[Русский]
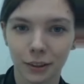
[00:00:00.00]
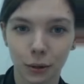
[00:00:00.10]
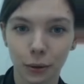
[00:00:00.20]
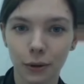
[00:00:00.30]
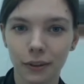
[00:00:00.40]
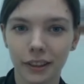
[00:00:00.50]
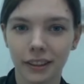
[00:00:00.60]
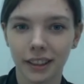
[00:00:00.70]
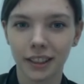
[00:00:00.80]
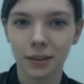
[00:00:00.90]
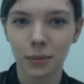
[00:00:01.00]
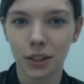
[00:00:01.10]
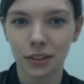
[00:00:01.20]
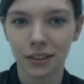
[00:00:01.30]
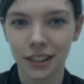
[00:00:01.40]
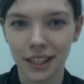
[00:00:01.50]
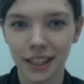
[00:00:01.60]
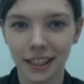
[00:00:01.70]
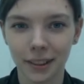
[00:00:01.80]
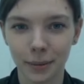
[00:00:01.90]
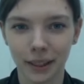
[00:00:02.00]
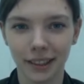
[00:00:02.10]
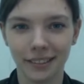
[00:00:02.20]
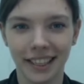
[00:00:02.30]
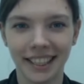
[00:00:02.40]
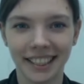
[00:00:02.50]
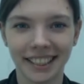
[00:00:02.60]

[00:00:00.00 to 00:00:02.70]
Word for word: Другого они мне не рекомендовали.